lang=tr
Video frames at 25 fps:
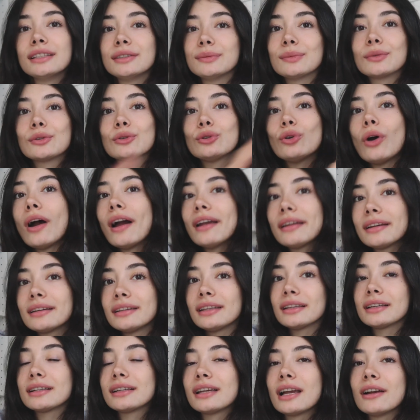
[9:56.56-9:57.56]
Şimdi şu
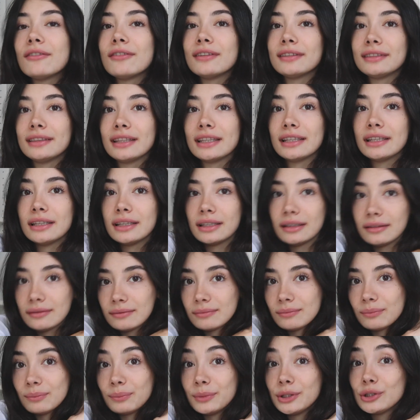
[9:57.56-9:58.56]
arkadaki kıyafetleri
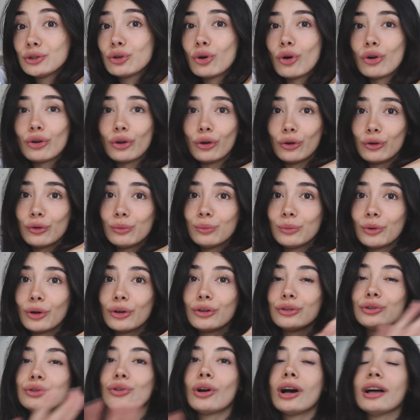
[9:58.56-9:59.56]
birçoğu
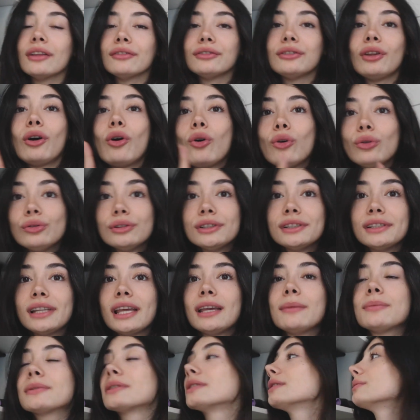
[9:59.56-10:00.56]
görünmüyor şu anda. Onların
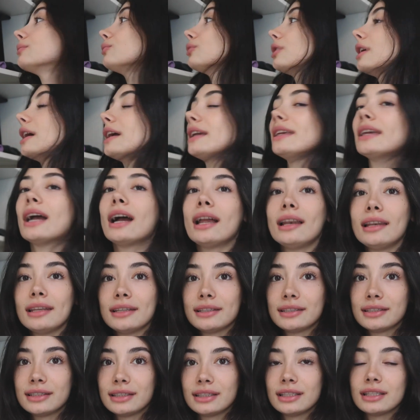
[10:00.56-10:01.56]
hepsini buraya
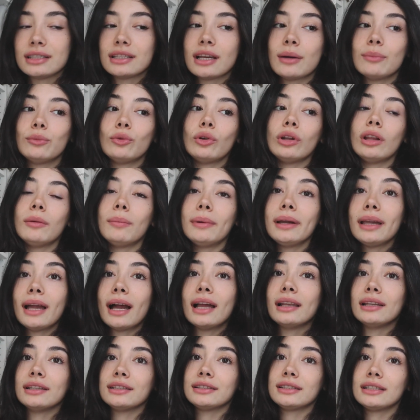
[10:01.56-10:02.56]
yerleştireceğim. Dolaba
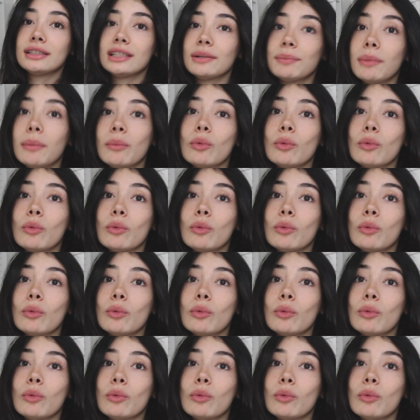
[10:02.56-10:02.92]
yerleştireceğim